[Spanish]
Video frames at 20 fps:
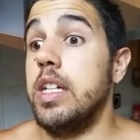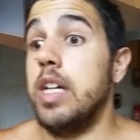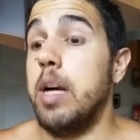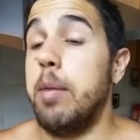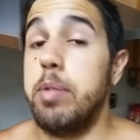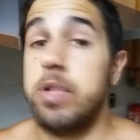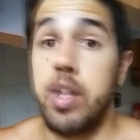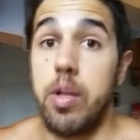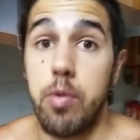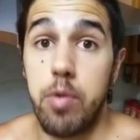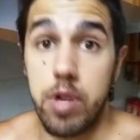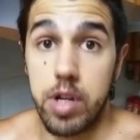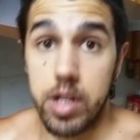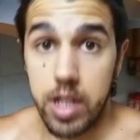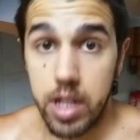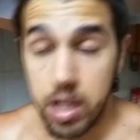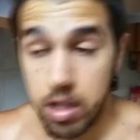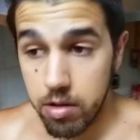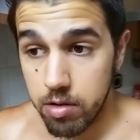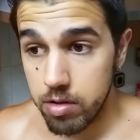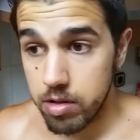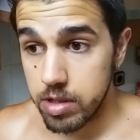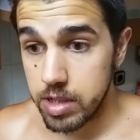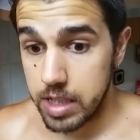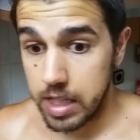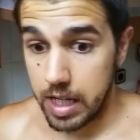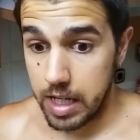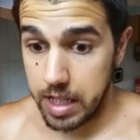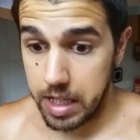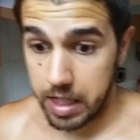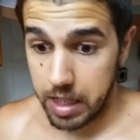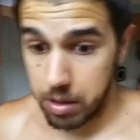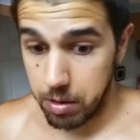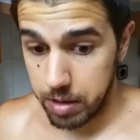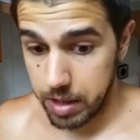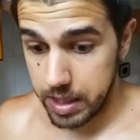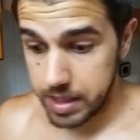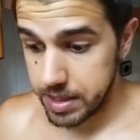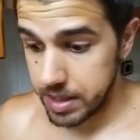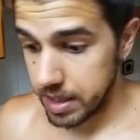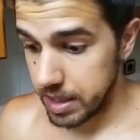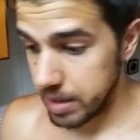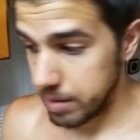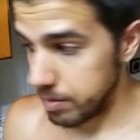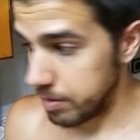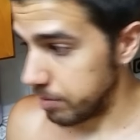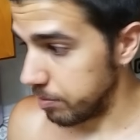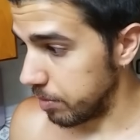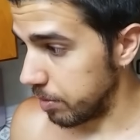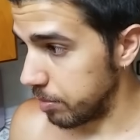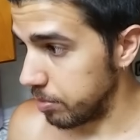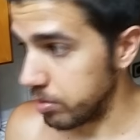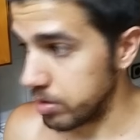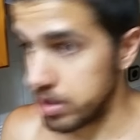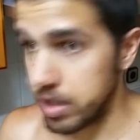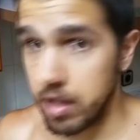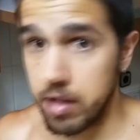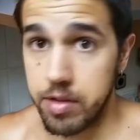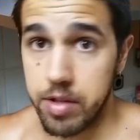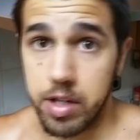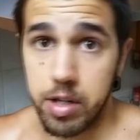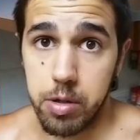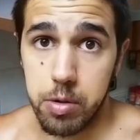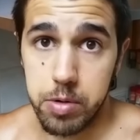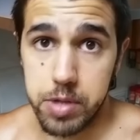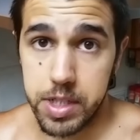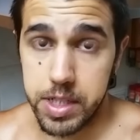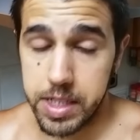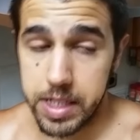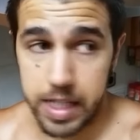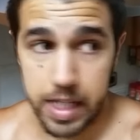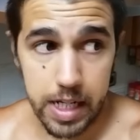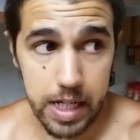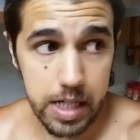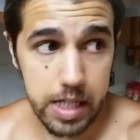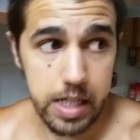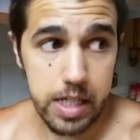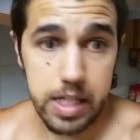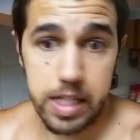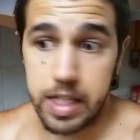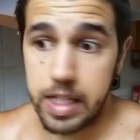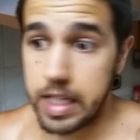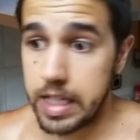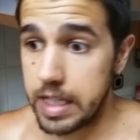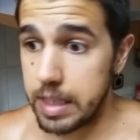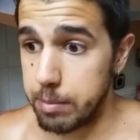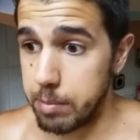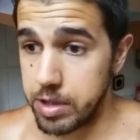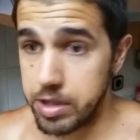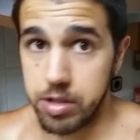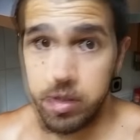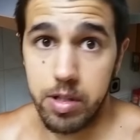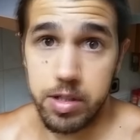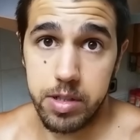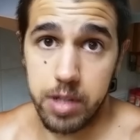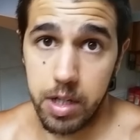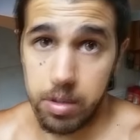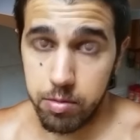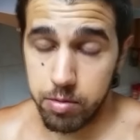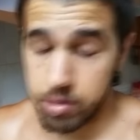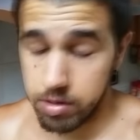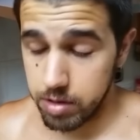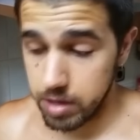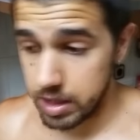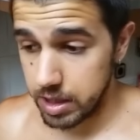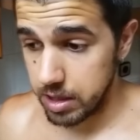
Ha pasado un ratillo, ha llegado a casa, me he puesto a hacer cosas y tal, y me he hecho el desayuno